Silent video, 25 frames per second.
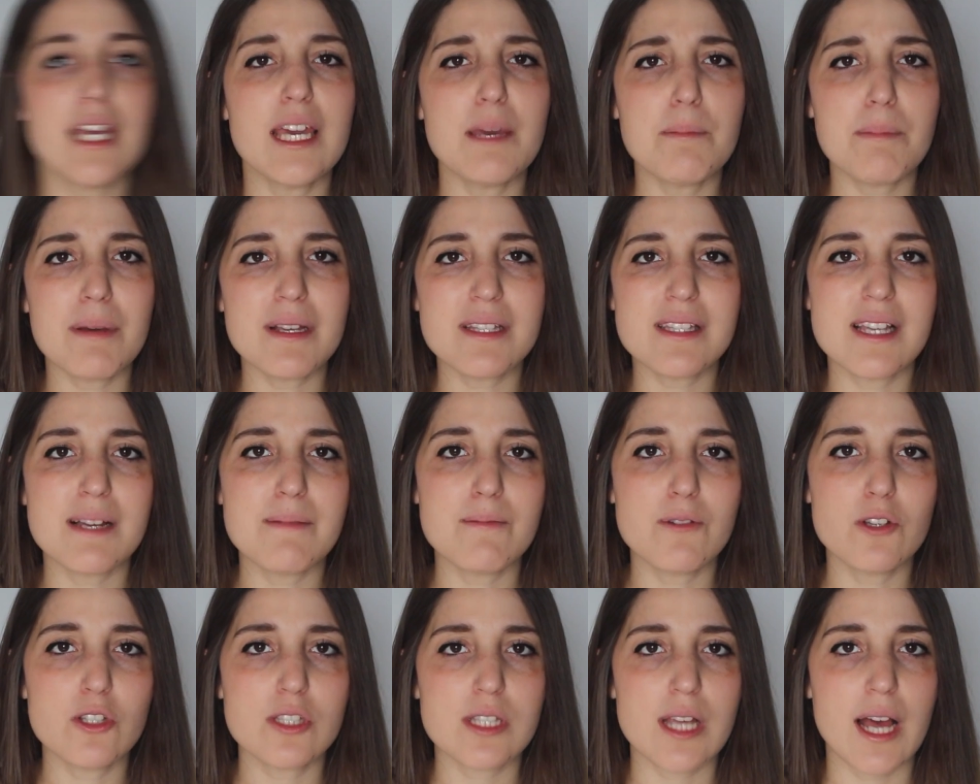Y
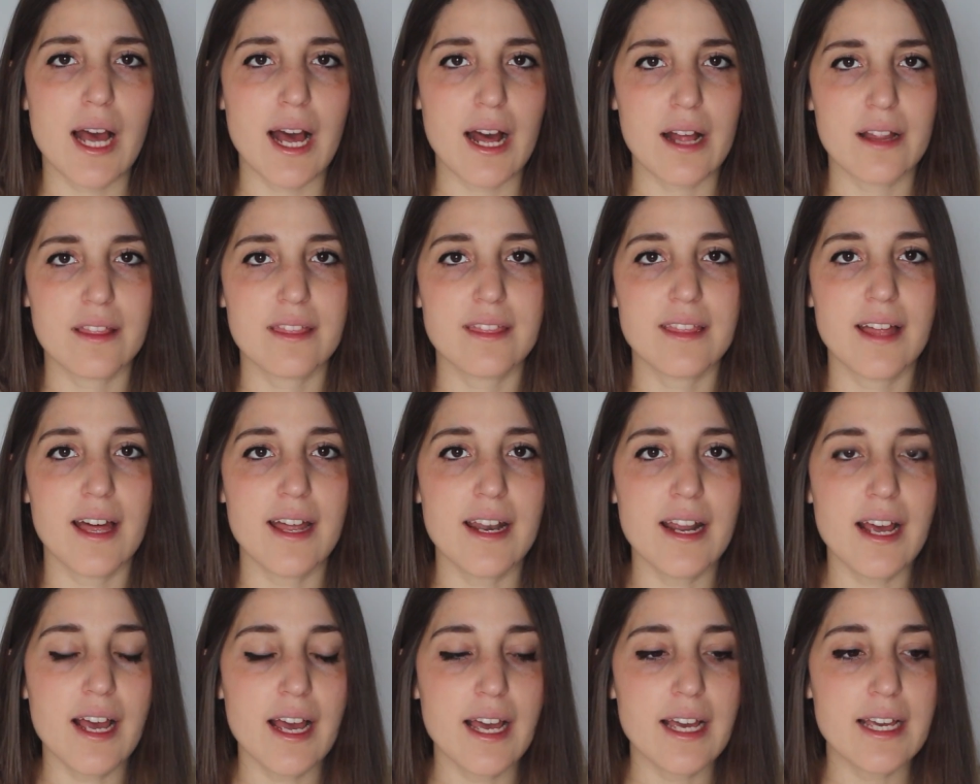pasamos a
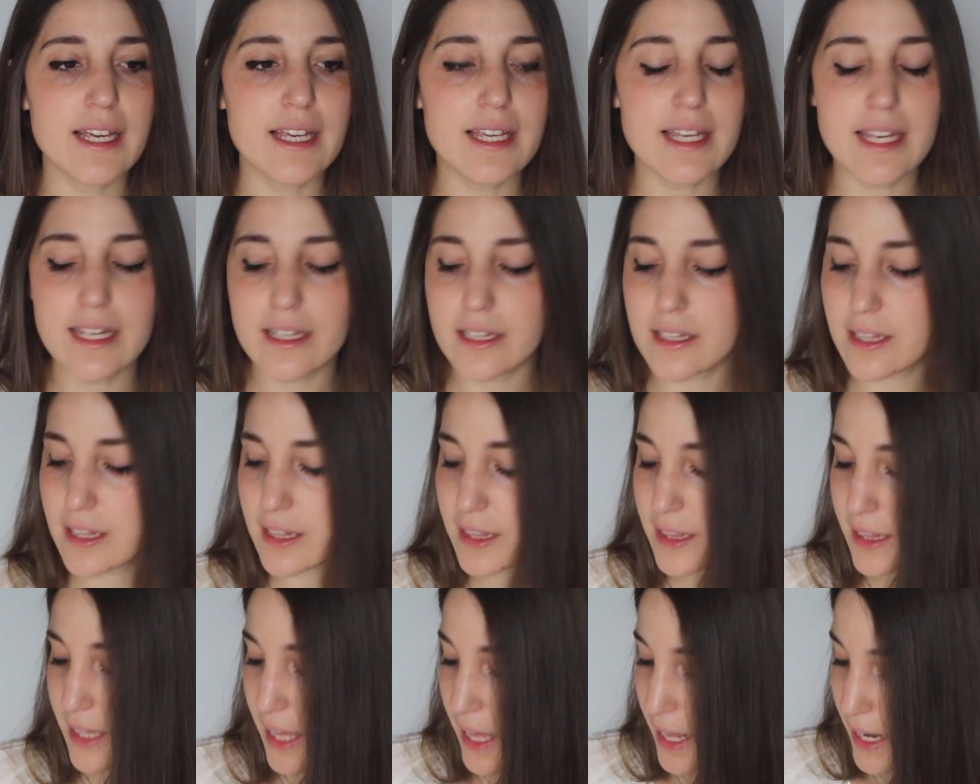Zara. Y en
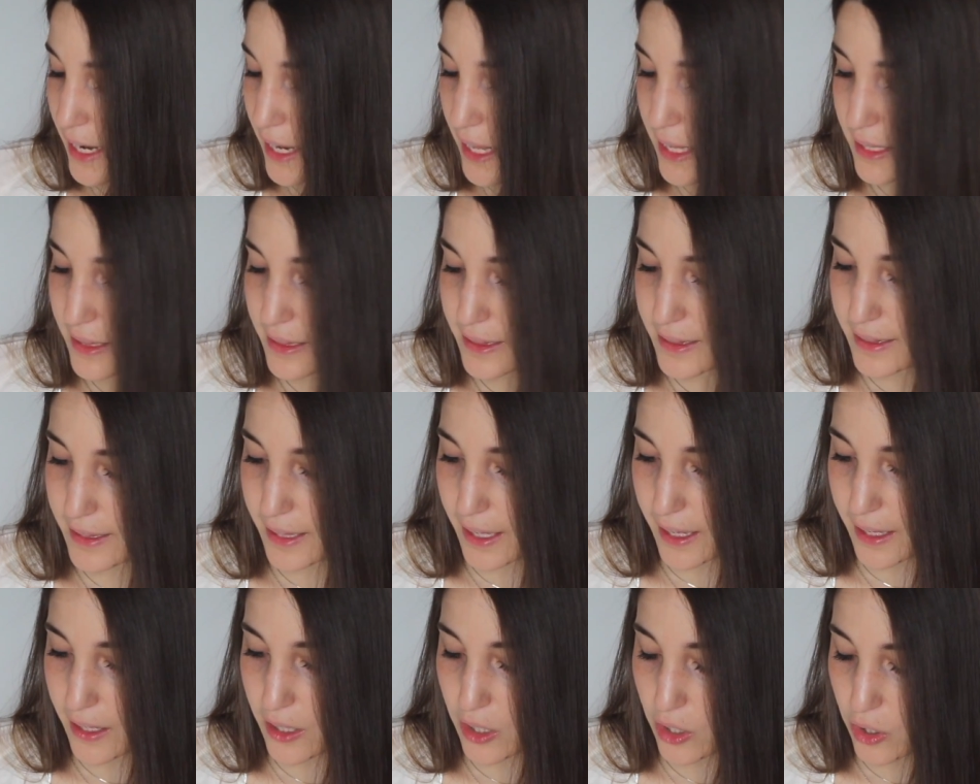Zara
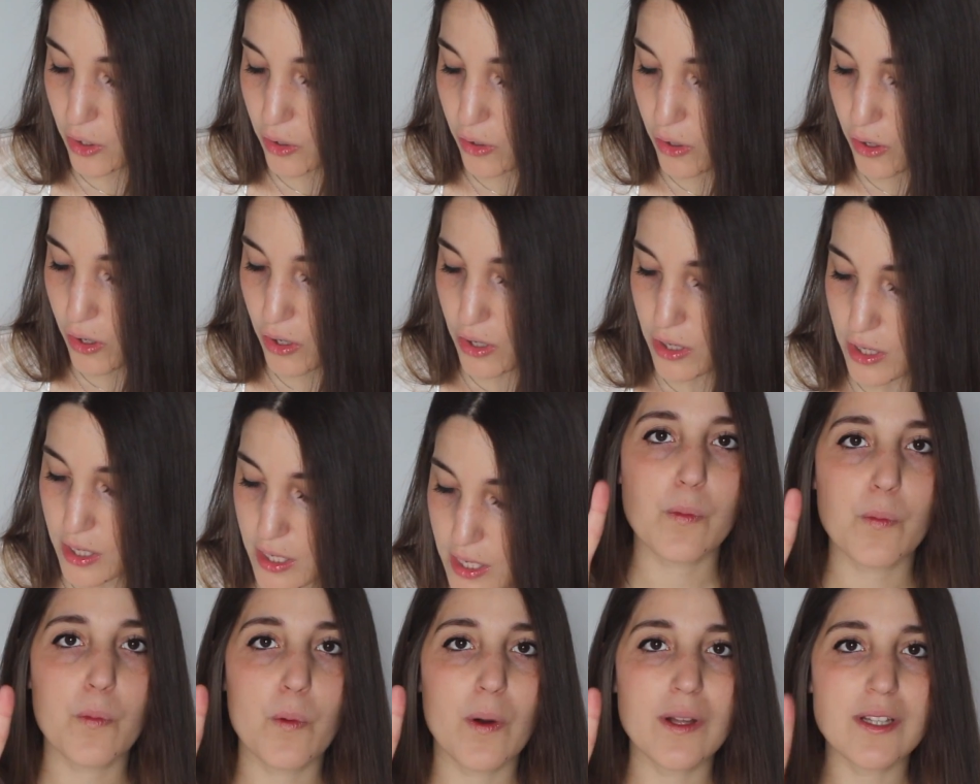tengo
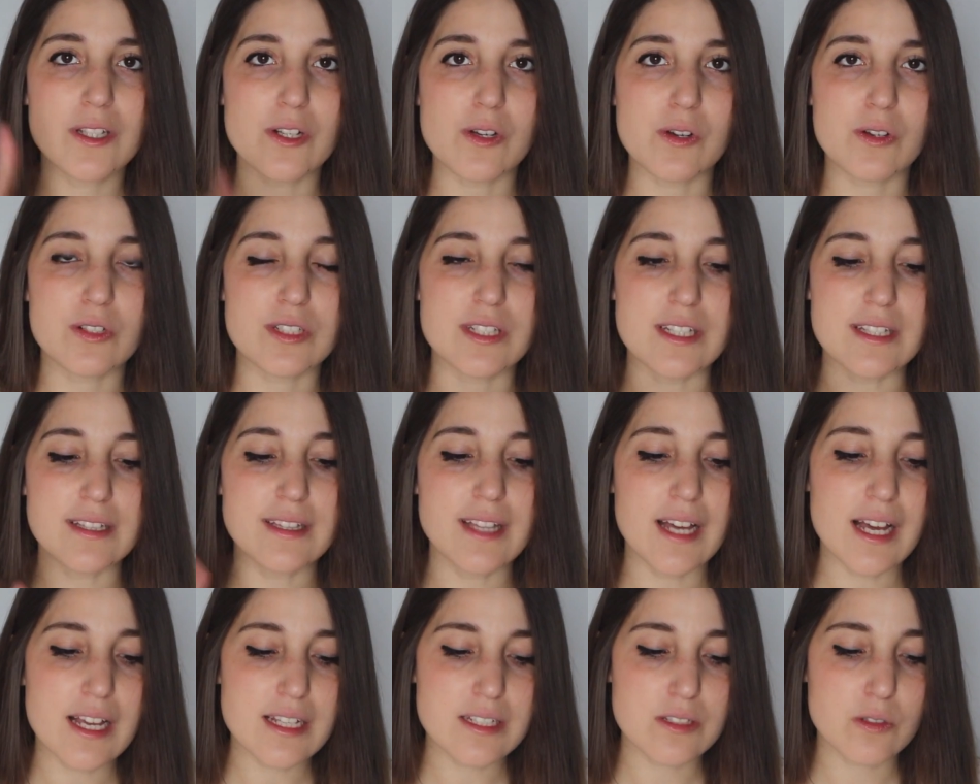cuatro
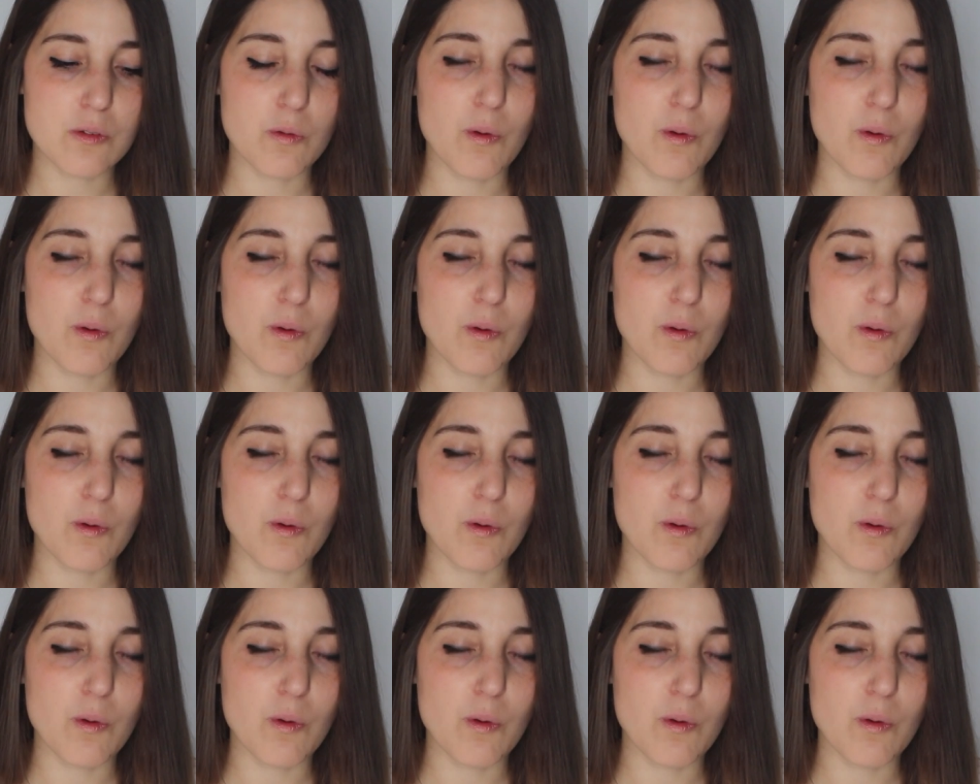cositas,